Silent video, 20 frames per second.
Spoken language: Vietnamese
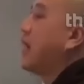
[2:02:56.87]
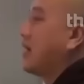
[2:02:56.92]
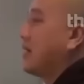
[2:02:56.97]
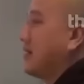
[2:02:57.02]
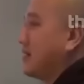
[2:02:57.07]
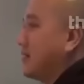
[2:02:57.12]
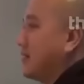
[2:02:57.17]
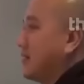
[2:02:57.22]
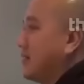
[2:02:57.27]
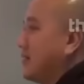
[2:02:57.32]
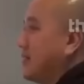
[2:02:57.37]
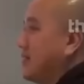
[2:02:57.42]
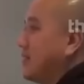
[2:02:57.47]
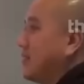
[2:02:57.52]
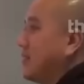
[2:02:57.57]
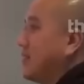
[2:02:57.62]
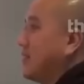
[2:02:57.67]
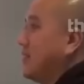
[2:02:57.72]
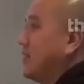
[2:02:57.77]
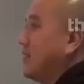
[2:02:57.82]
cần,
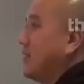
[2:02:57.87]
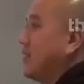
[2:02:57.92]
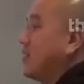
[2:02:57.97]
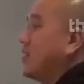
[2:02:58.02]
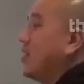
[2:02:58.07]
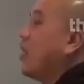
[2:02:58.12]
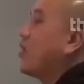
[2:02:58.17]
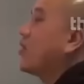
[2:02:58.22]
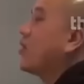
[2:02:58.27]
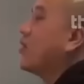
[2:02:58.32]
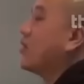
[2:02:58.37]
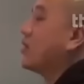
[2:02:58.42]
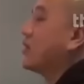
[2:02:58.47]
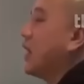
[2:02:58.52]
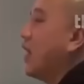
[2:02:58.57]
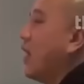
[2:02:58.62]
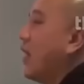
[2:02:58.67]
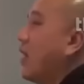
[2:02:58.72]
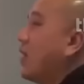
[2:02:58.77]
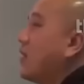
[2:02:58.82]
nó còn
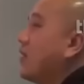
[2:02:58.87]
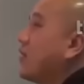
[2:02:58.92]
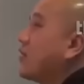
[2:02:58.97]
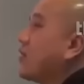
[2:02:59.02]
nhỏ,